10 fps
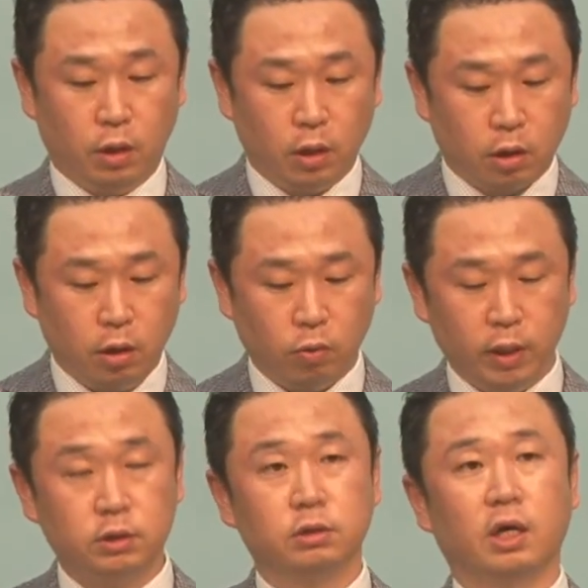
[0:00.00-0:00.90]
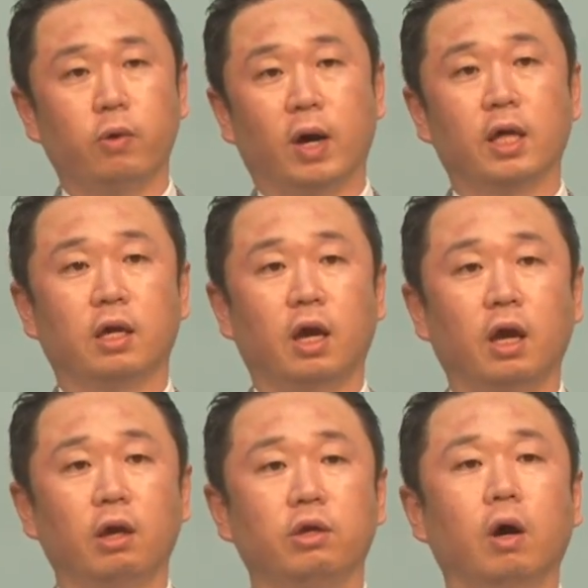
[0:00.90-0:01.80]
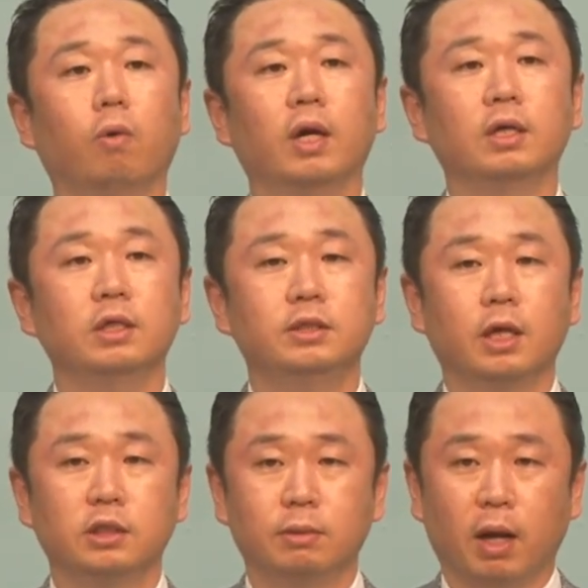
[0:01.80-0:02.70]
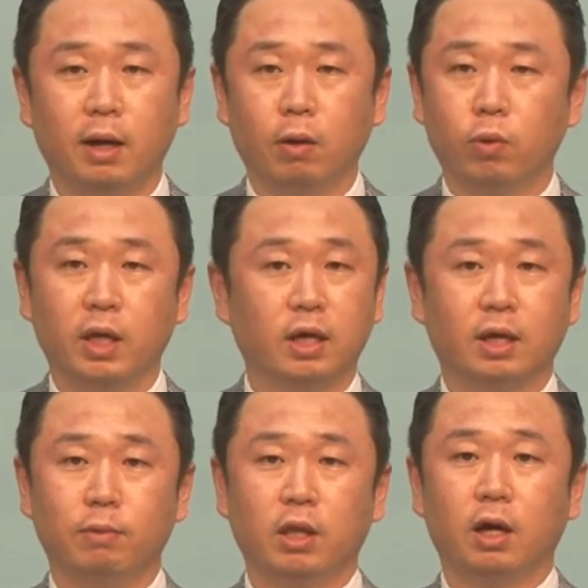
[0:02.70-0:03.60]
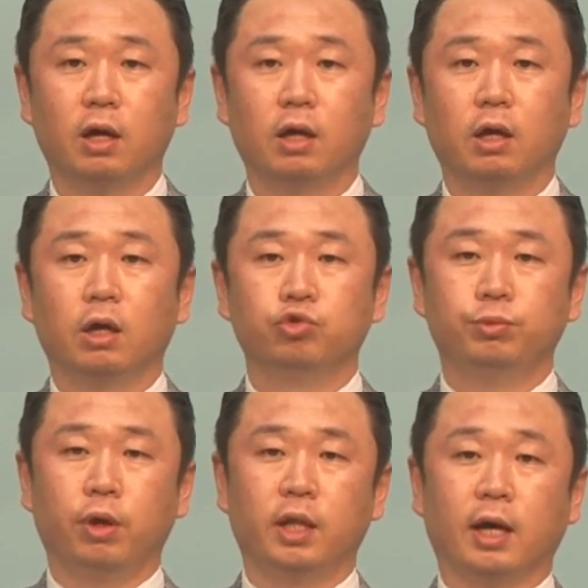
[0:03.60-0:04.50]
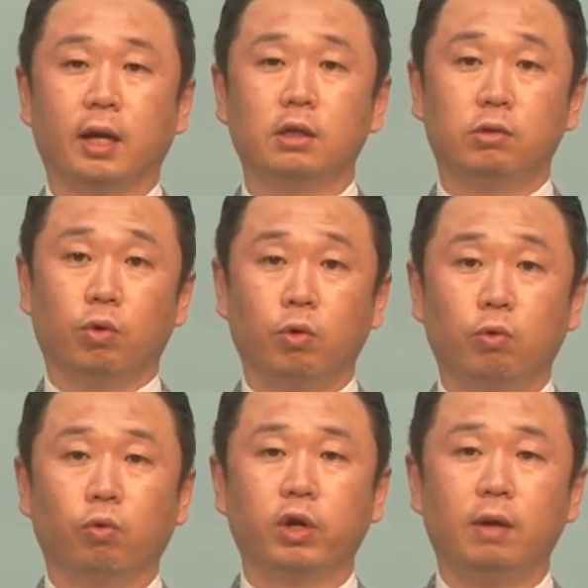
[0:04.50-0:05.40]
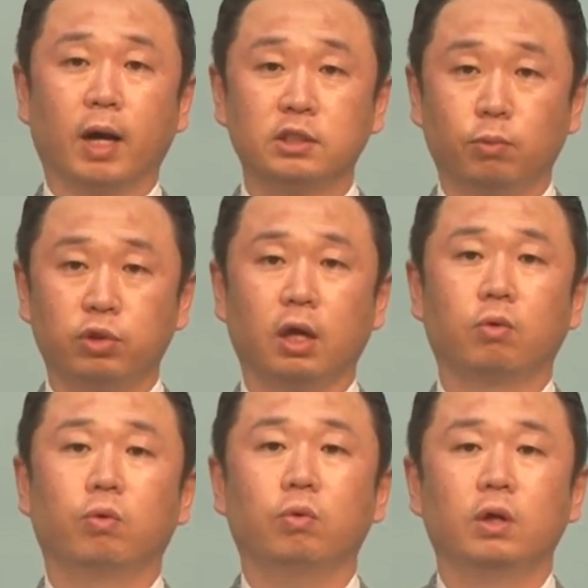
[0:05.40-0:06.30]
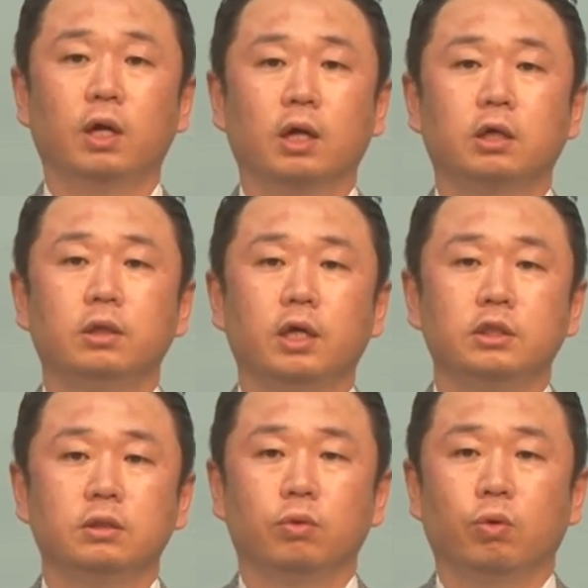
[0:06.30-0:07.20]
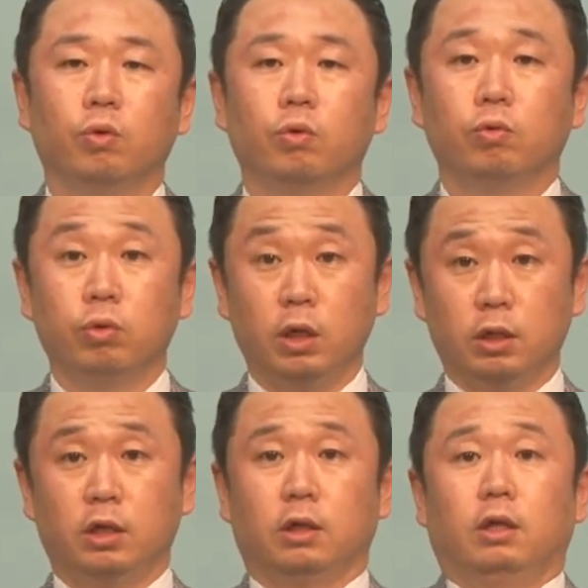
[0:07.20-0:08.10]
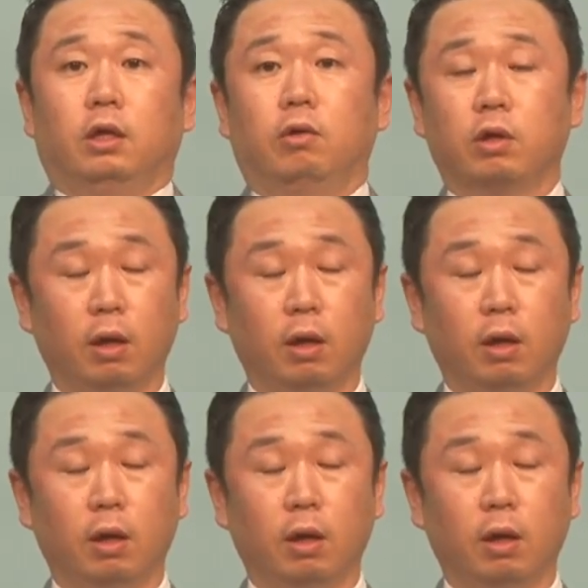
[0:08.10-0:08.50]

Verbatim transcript: 그리고 이스기야의 왕에게 여호와를 의지하지 말라고 이야기합니다. 주변의 나라들도 우리를 막지 못했고 그들의 신도 우리를 이렇게